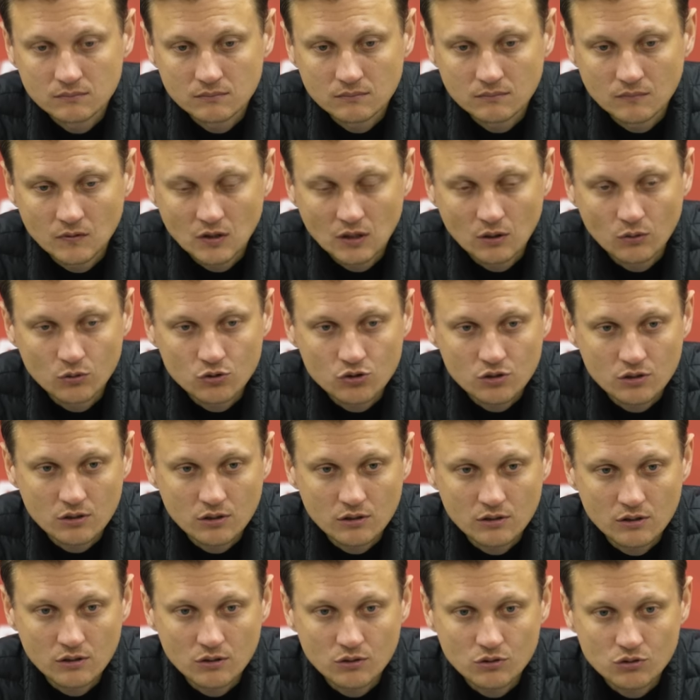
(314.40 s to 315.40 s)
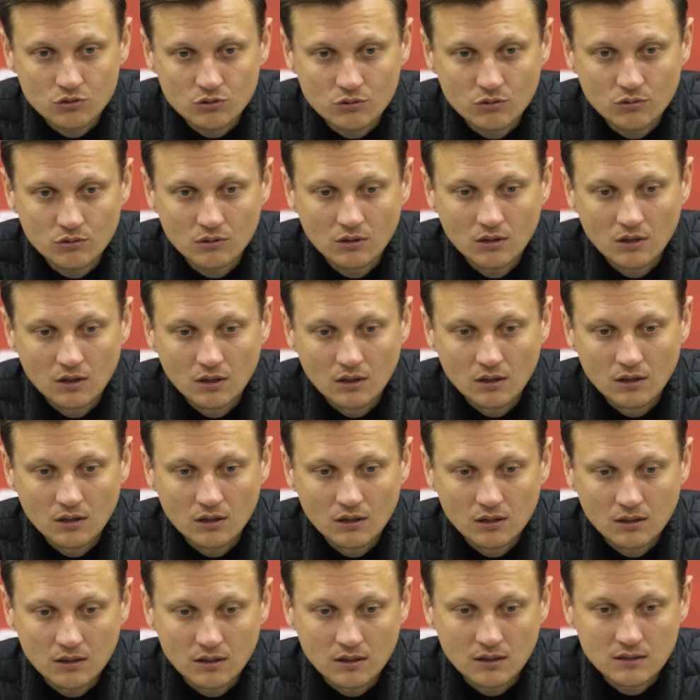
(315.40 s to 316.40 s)
Я очень надеюсь, что
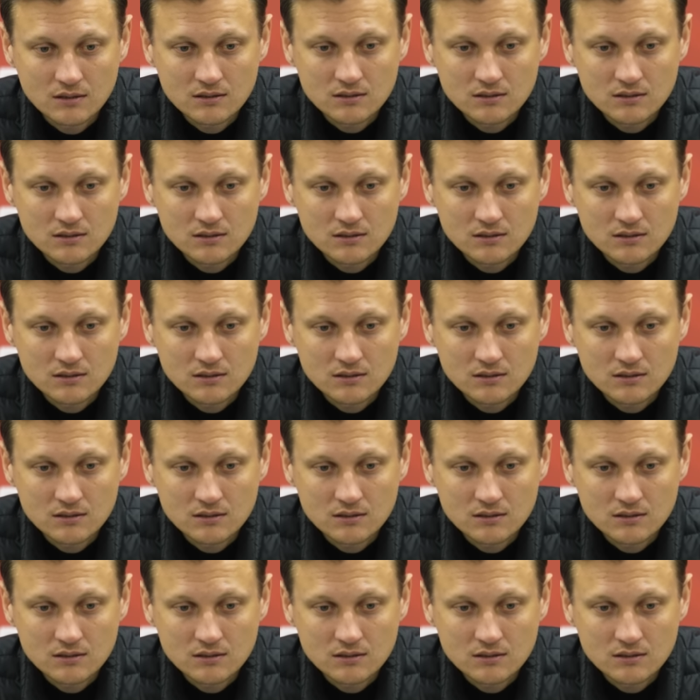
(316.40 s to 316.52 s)
э,